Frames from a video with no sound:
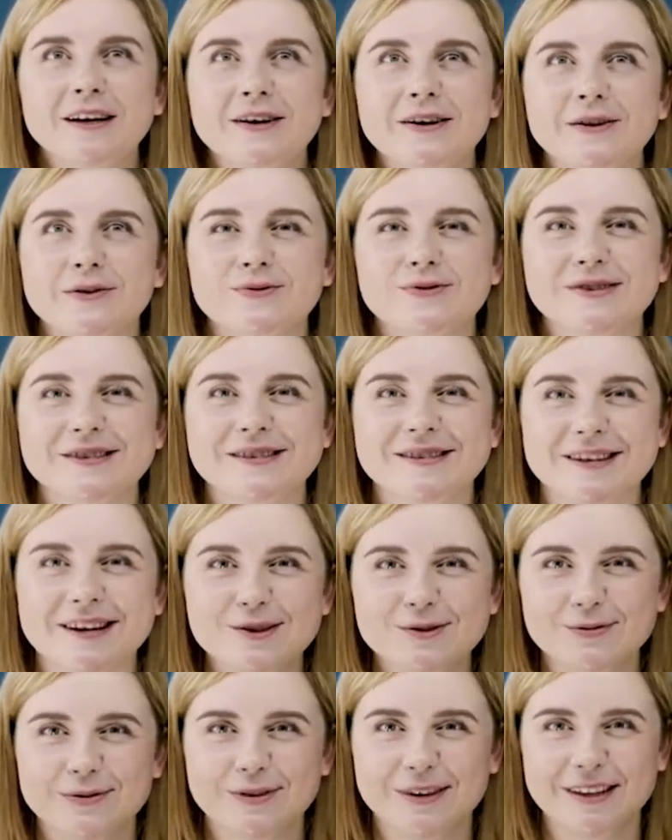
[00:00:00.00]
нужно
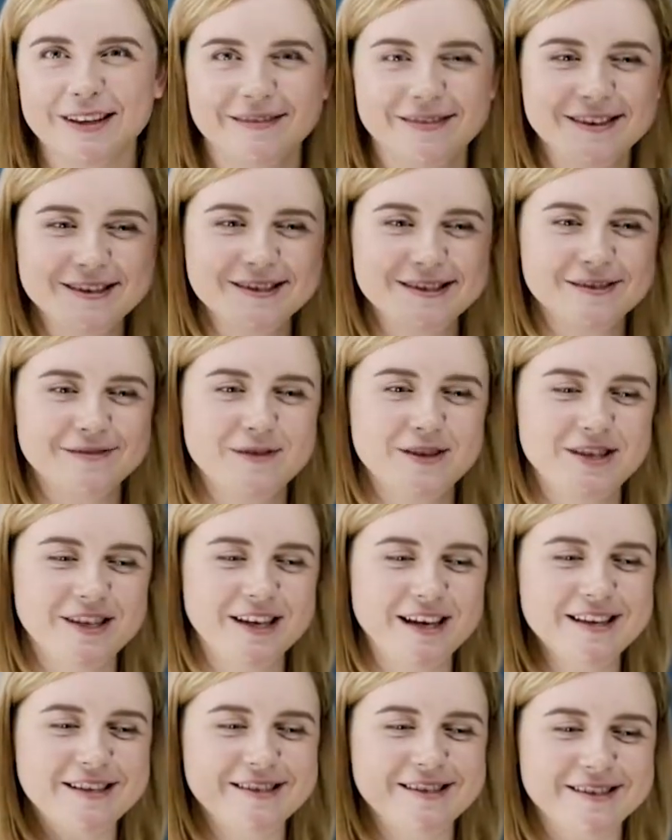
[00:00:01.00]
сразу в голове
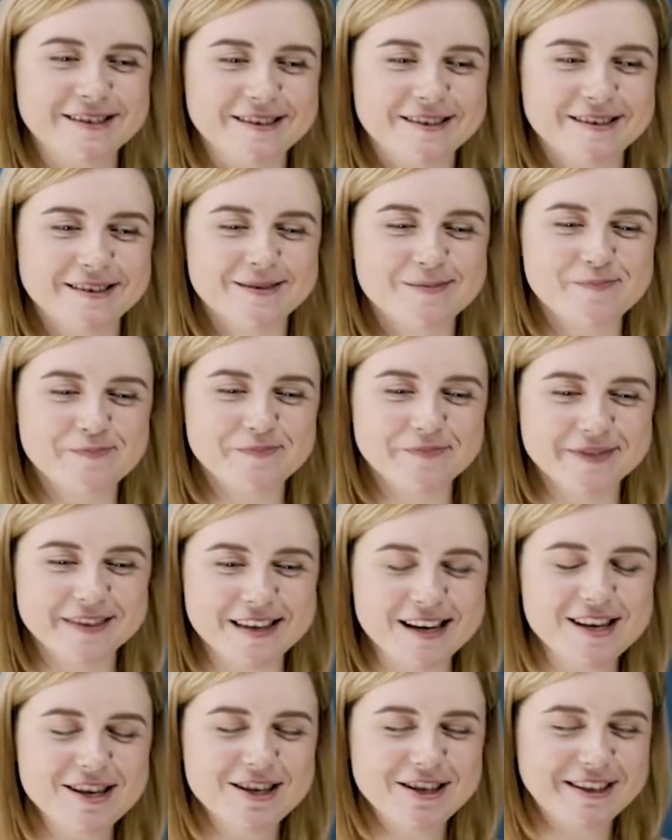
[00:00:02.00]
совмещать э,
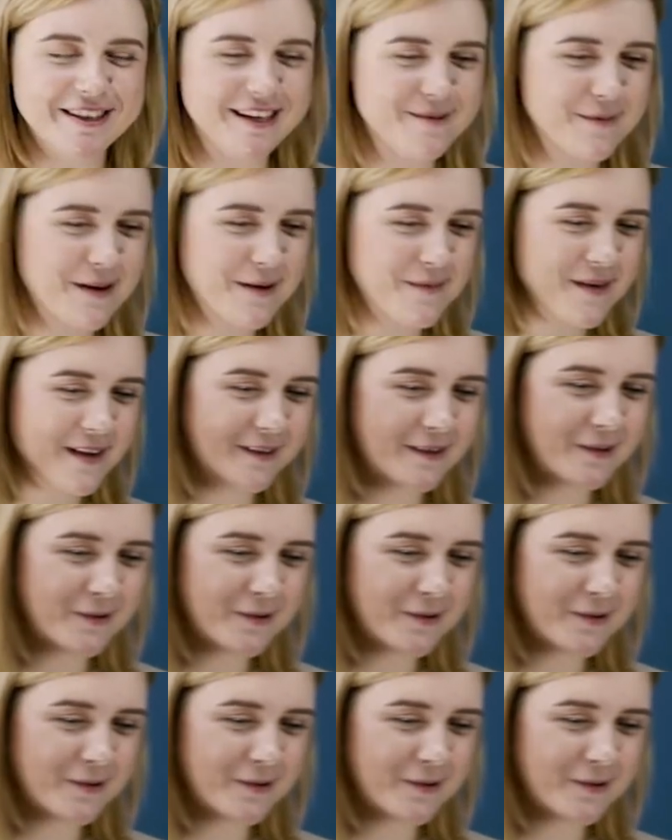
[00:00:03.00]
3-4 момента.